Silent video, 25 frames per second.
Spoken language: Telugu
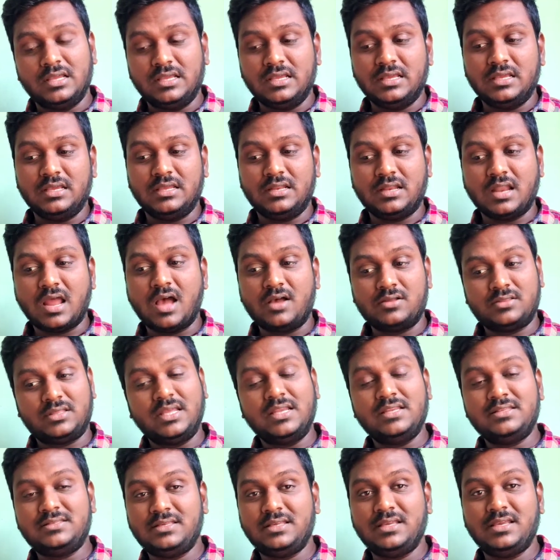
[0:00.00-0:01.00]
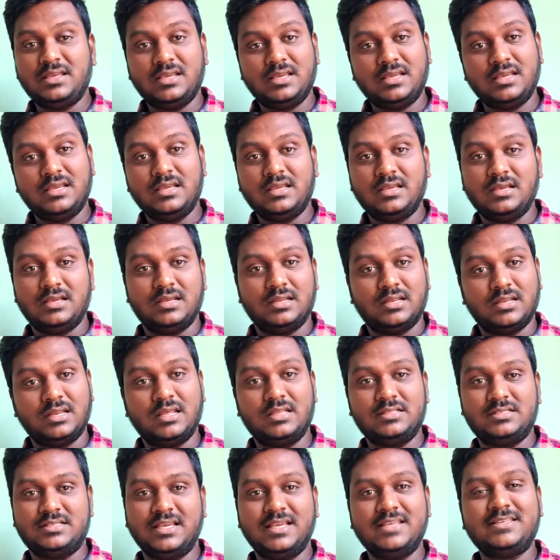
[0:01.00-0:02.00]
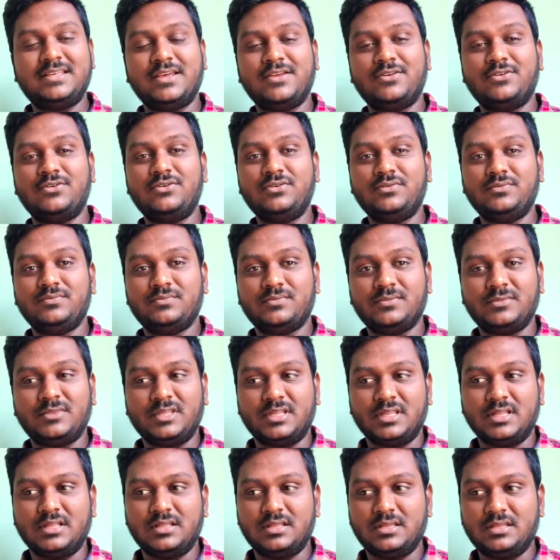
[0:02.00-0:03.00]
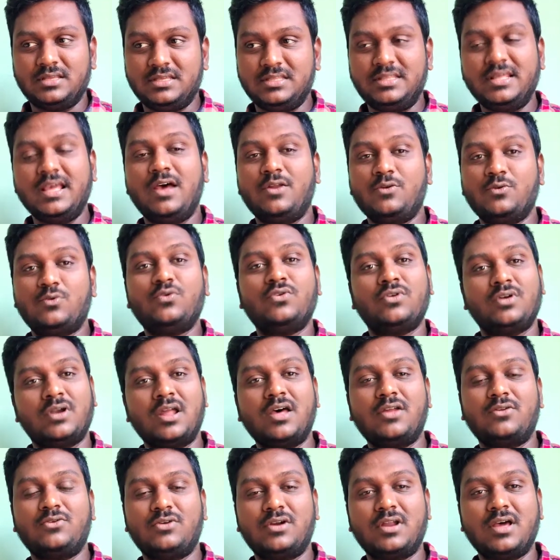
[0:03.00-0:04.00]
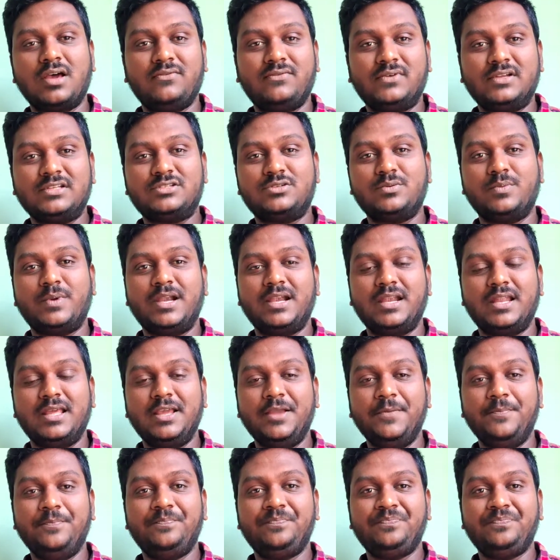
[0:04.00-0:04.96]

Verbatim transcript: ఈ నాకు తెలిసి నేను చేశాను ఇదే అనుకుంటున్నాను కూడా ఫస్ట్ బండి